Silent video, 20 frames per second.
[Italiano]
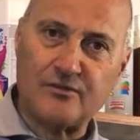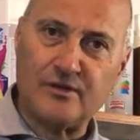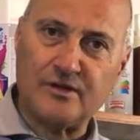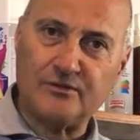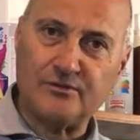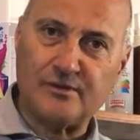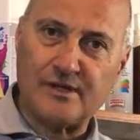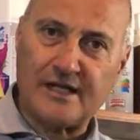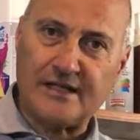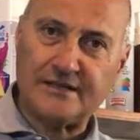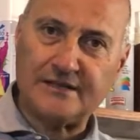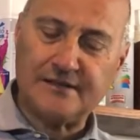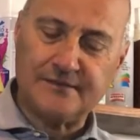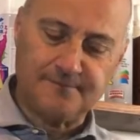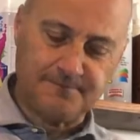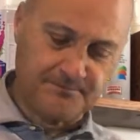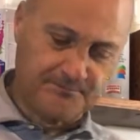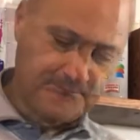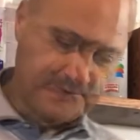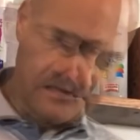sulla durata.
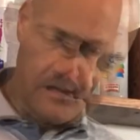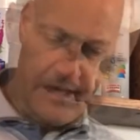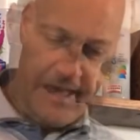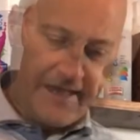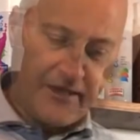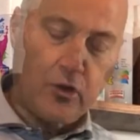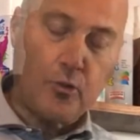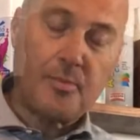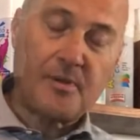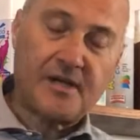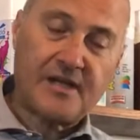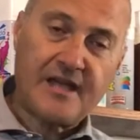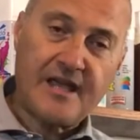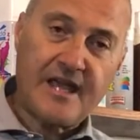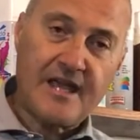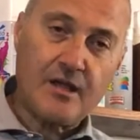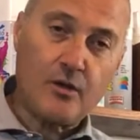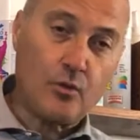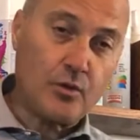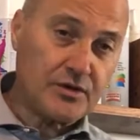Ecco
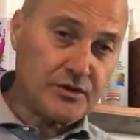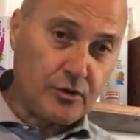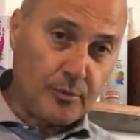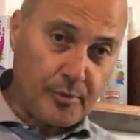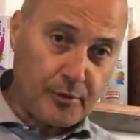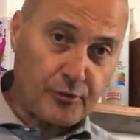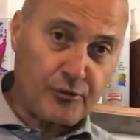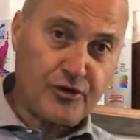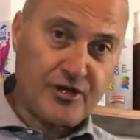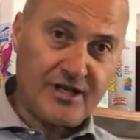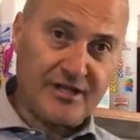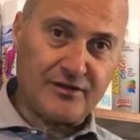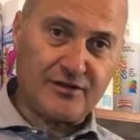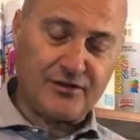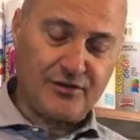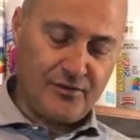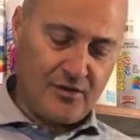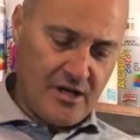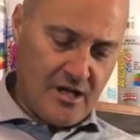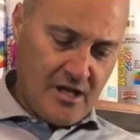perché in questo
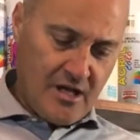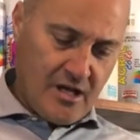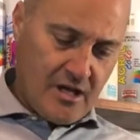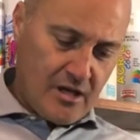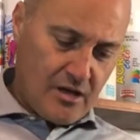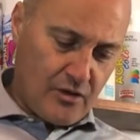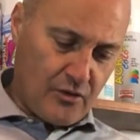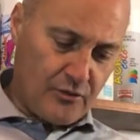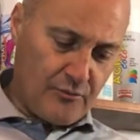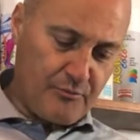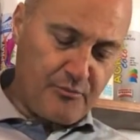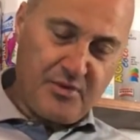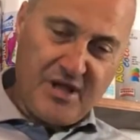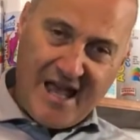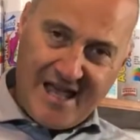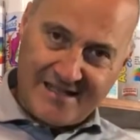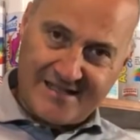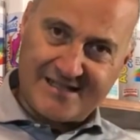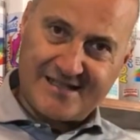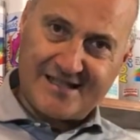progetto con
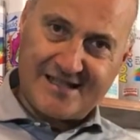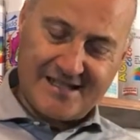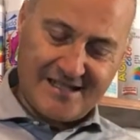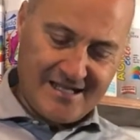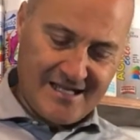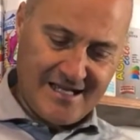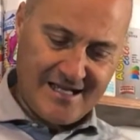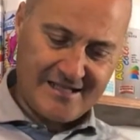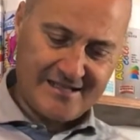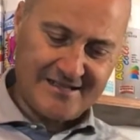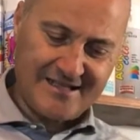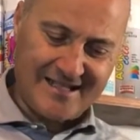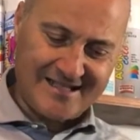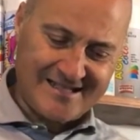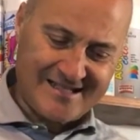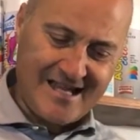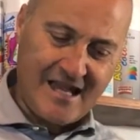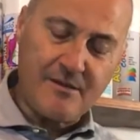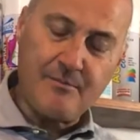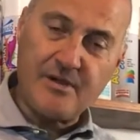piastre da
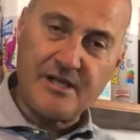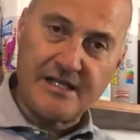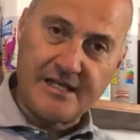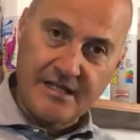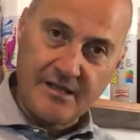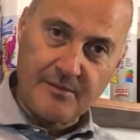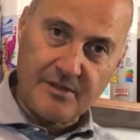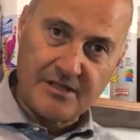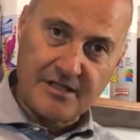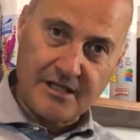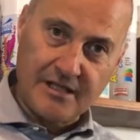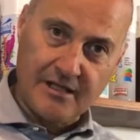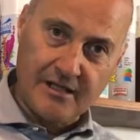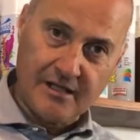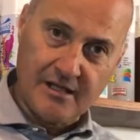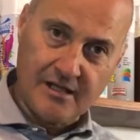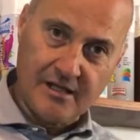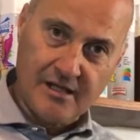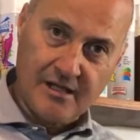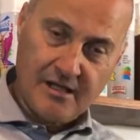6
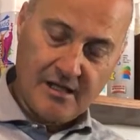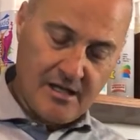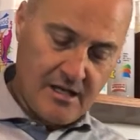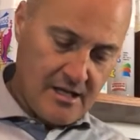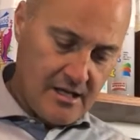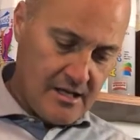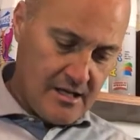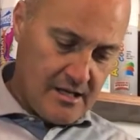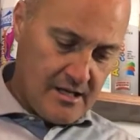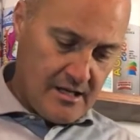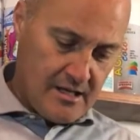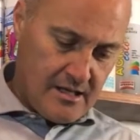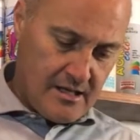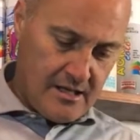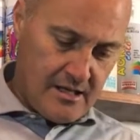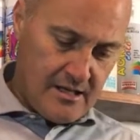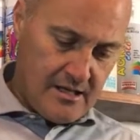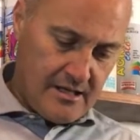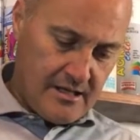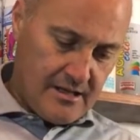
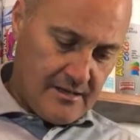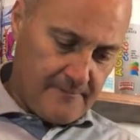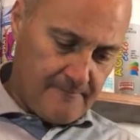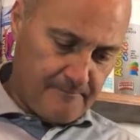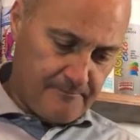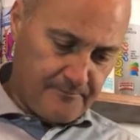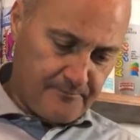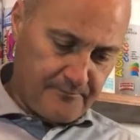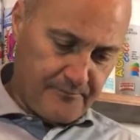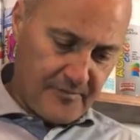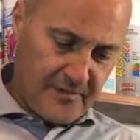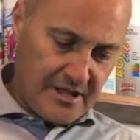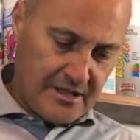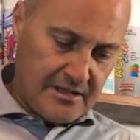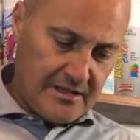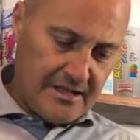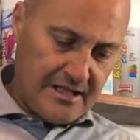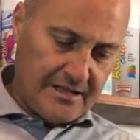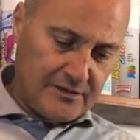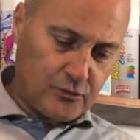mm eh,
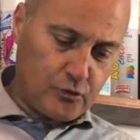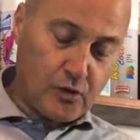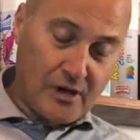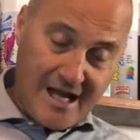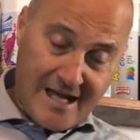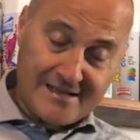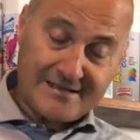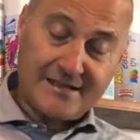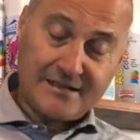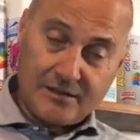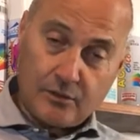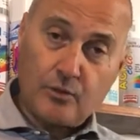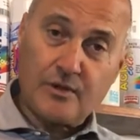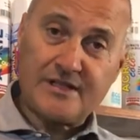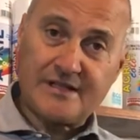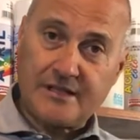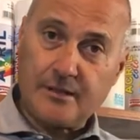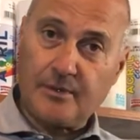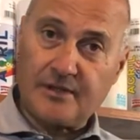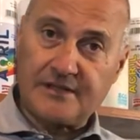la durata di
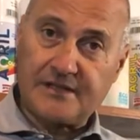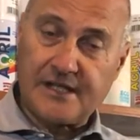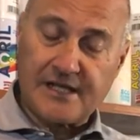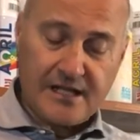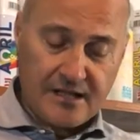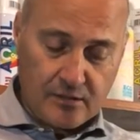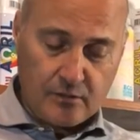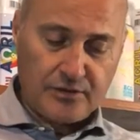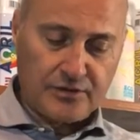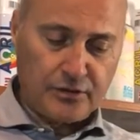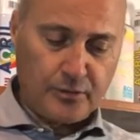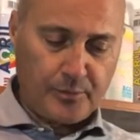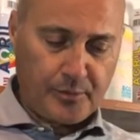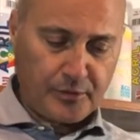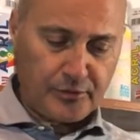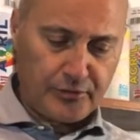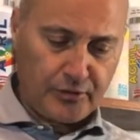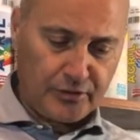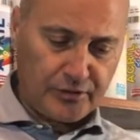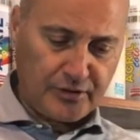questa batteria, di questo
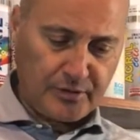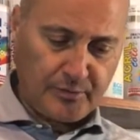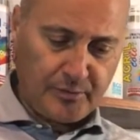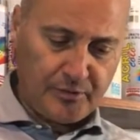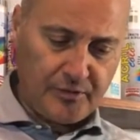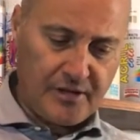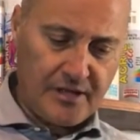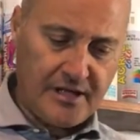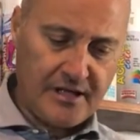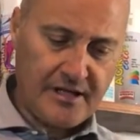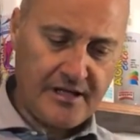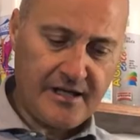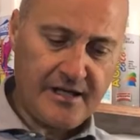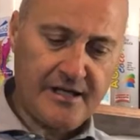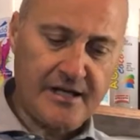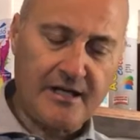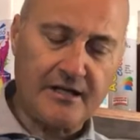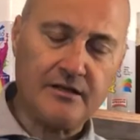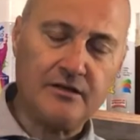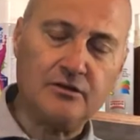prototipo,
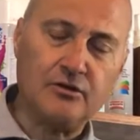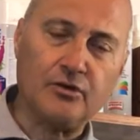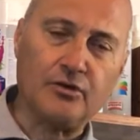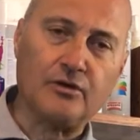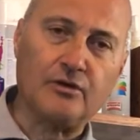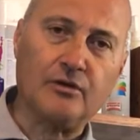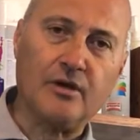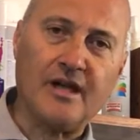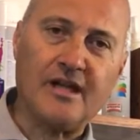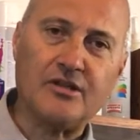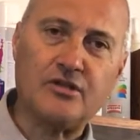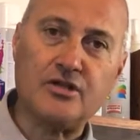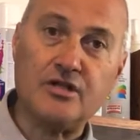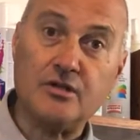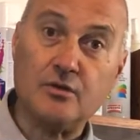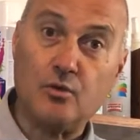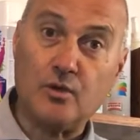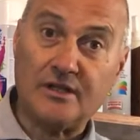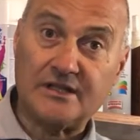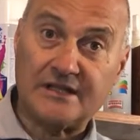era intorno ai
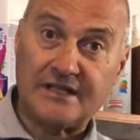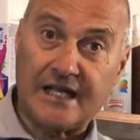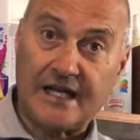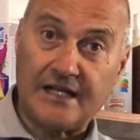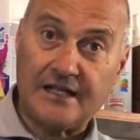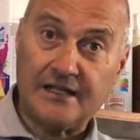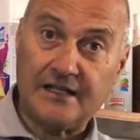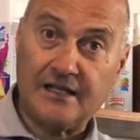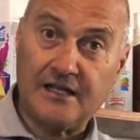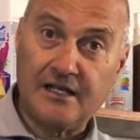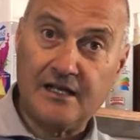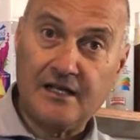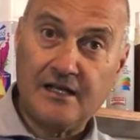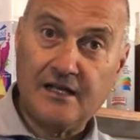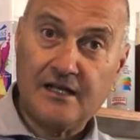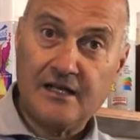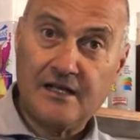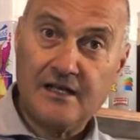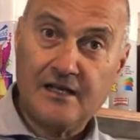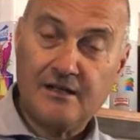50 anni.
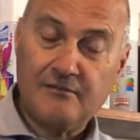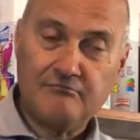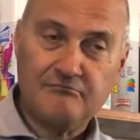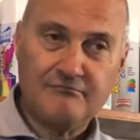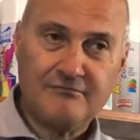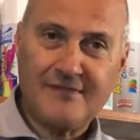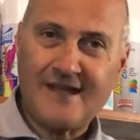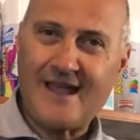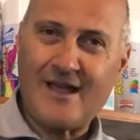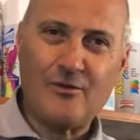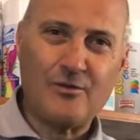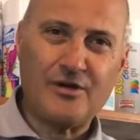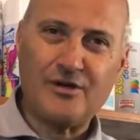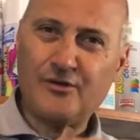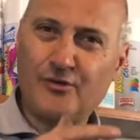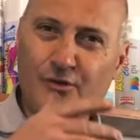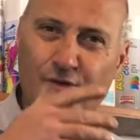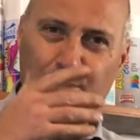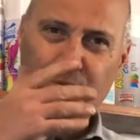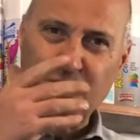È
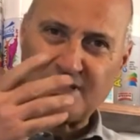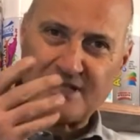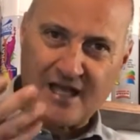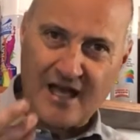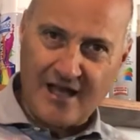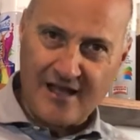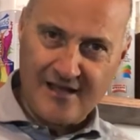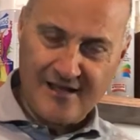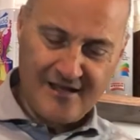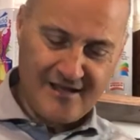un'enormità,